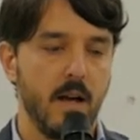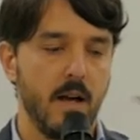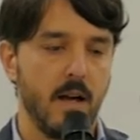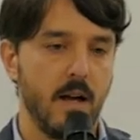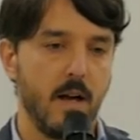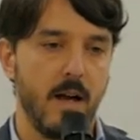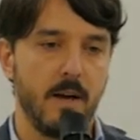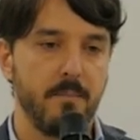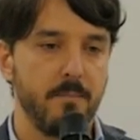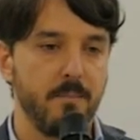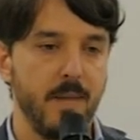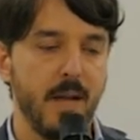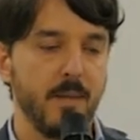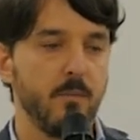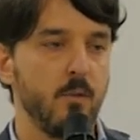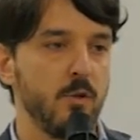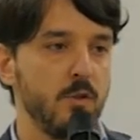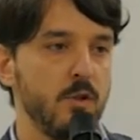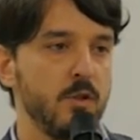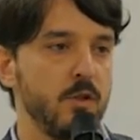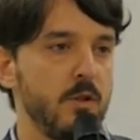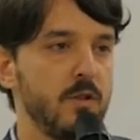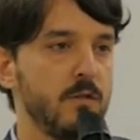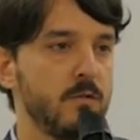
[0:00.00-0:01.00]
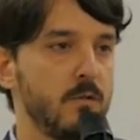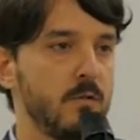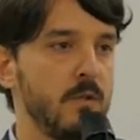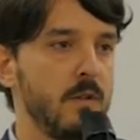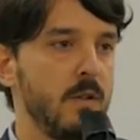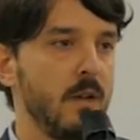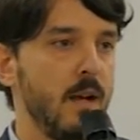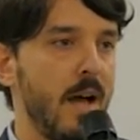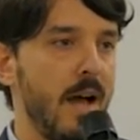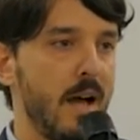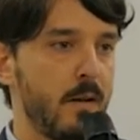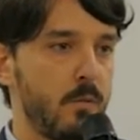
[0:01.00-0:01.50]
abbiamo deciso
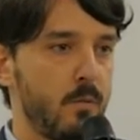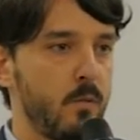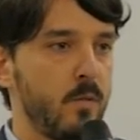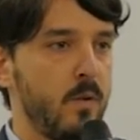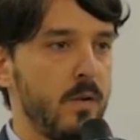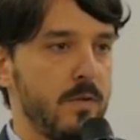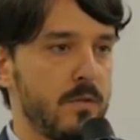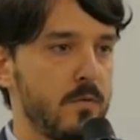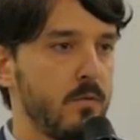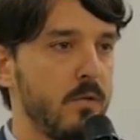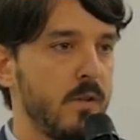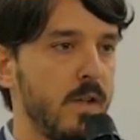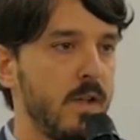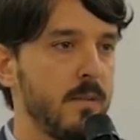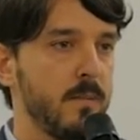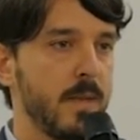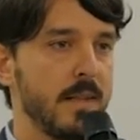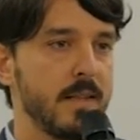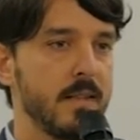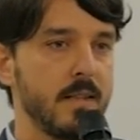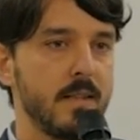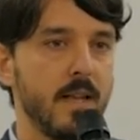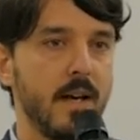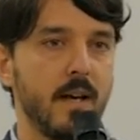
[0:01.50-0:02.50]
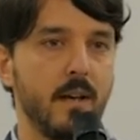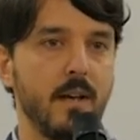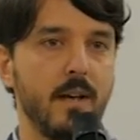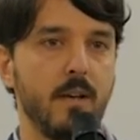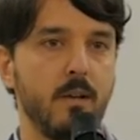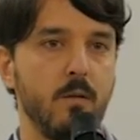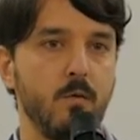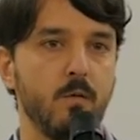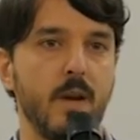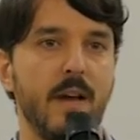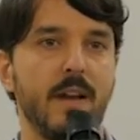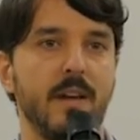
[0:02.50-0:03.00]
a questo clima di dare
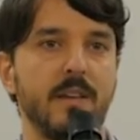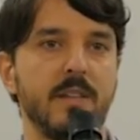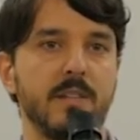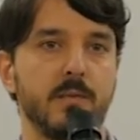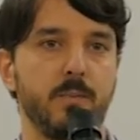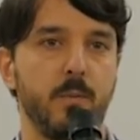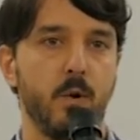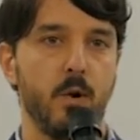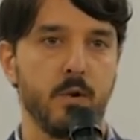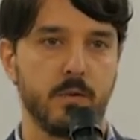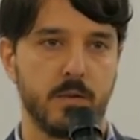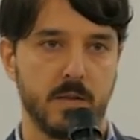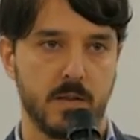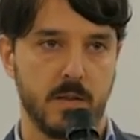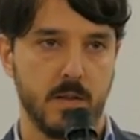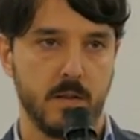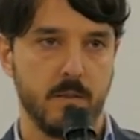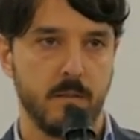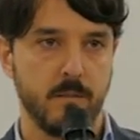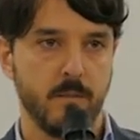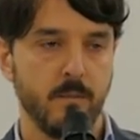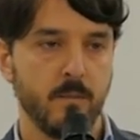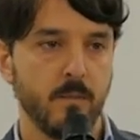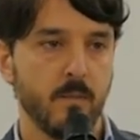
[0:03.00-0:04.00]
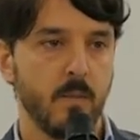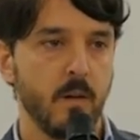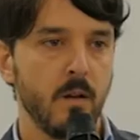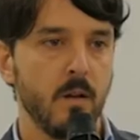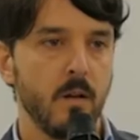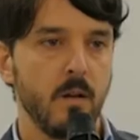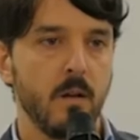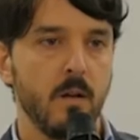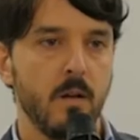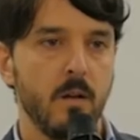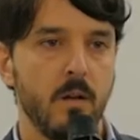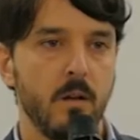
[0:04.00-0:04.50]
una risposta
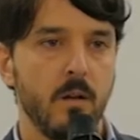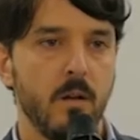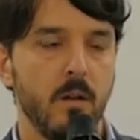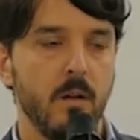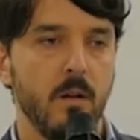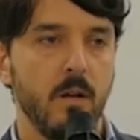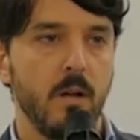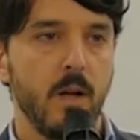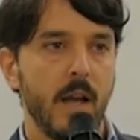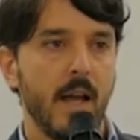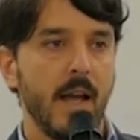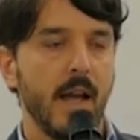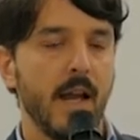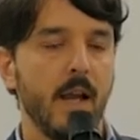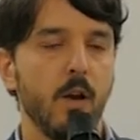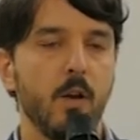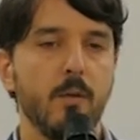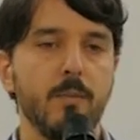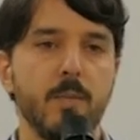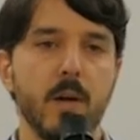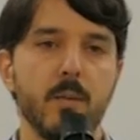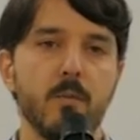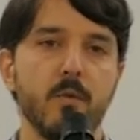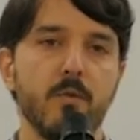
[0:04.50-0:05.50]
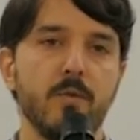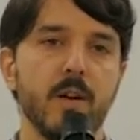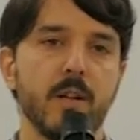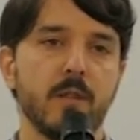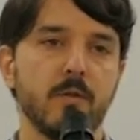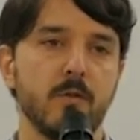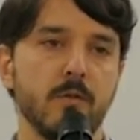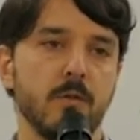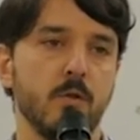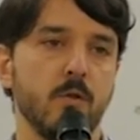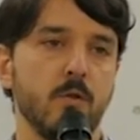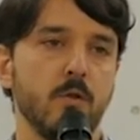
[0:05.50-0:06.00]
e lo abbiamo
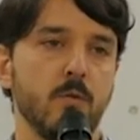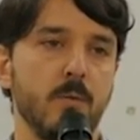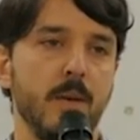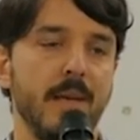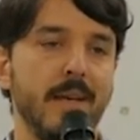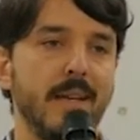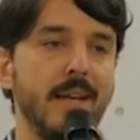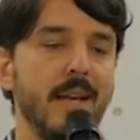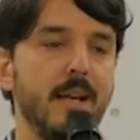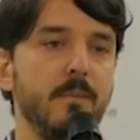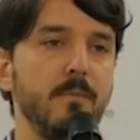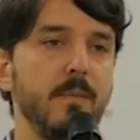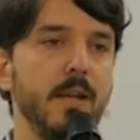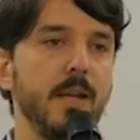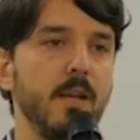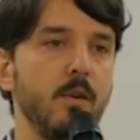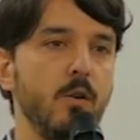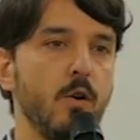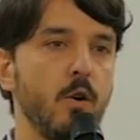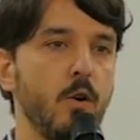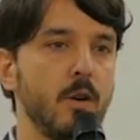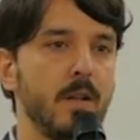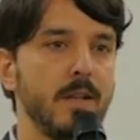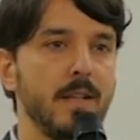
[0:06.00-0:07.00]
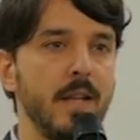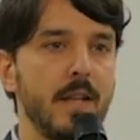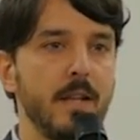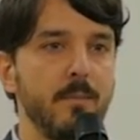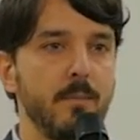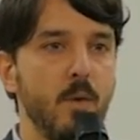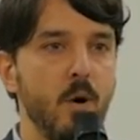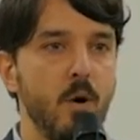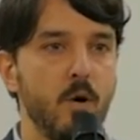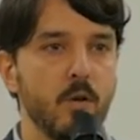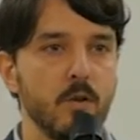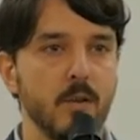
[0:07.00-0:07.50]
fatto secondo me nel migliore dei
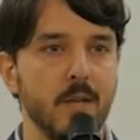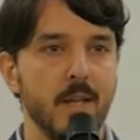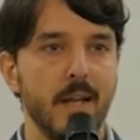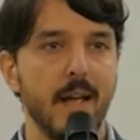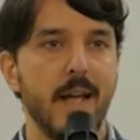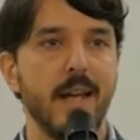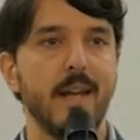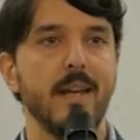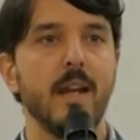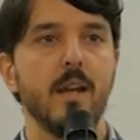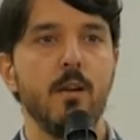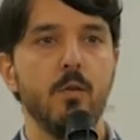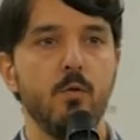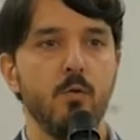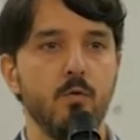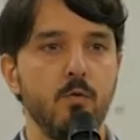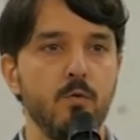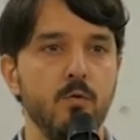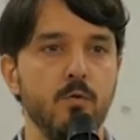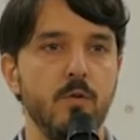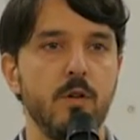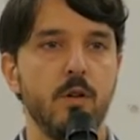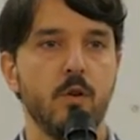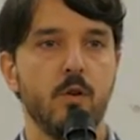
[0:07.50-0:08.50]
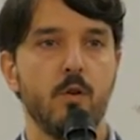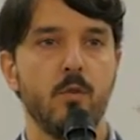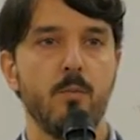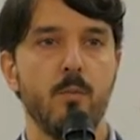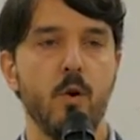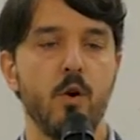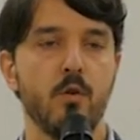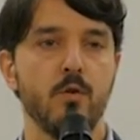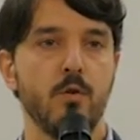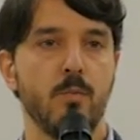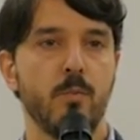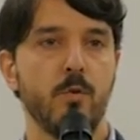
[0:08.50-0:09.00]
modi e nell'unico
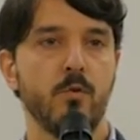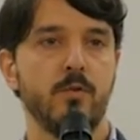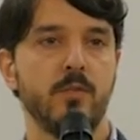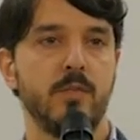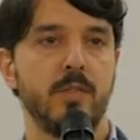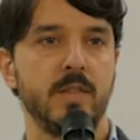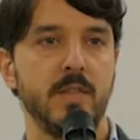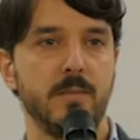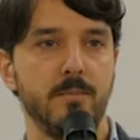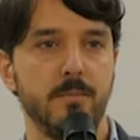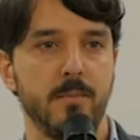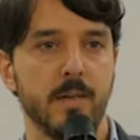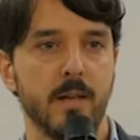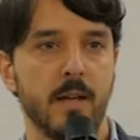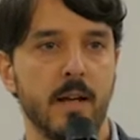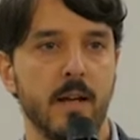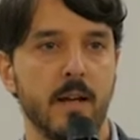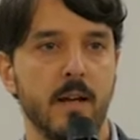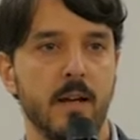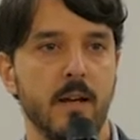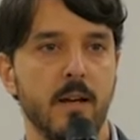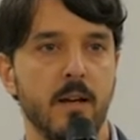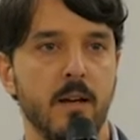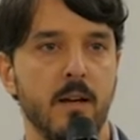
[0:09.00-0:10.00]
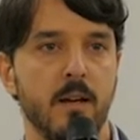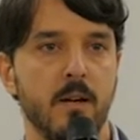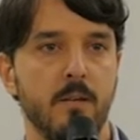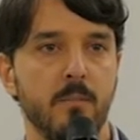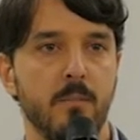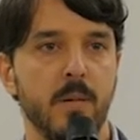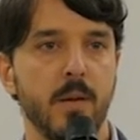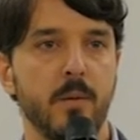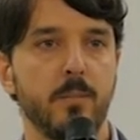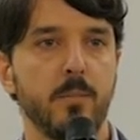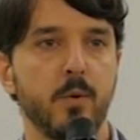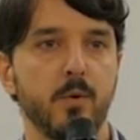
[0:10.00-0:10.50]
modo possibile
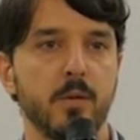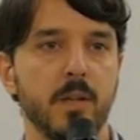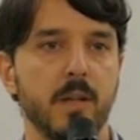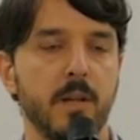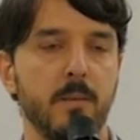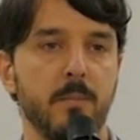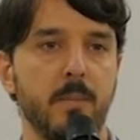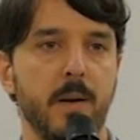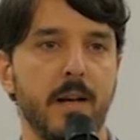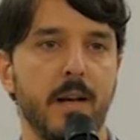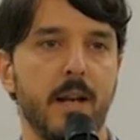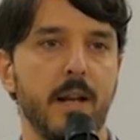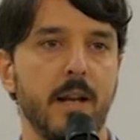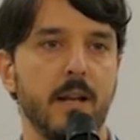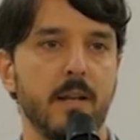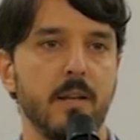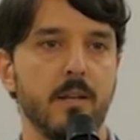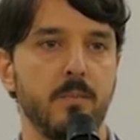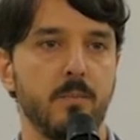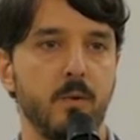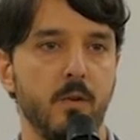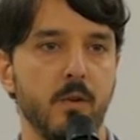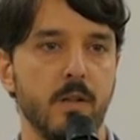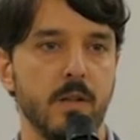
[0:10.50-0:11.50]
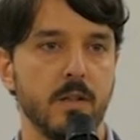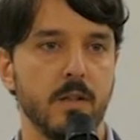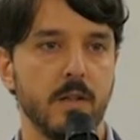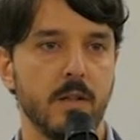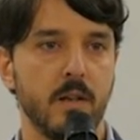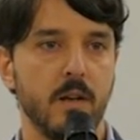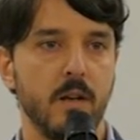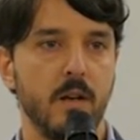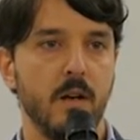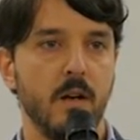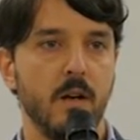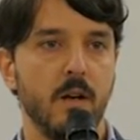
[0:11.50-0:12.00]
per poter parlare di politica,
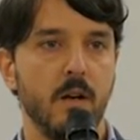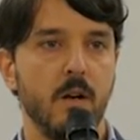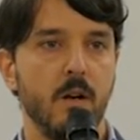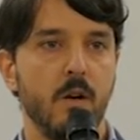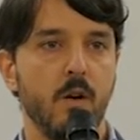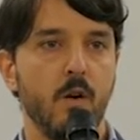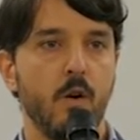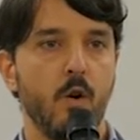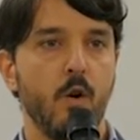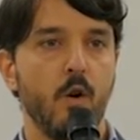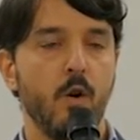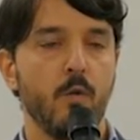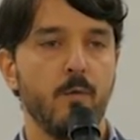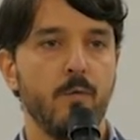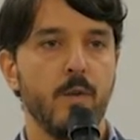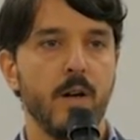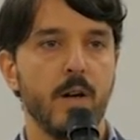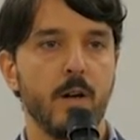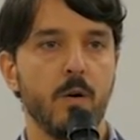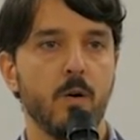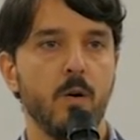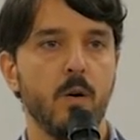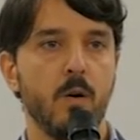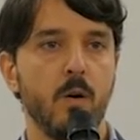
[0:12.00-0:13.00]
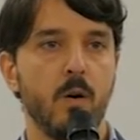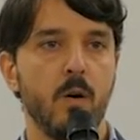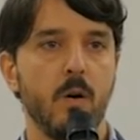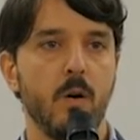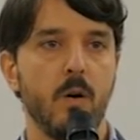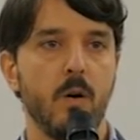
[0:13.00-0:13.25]
ovvero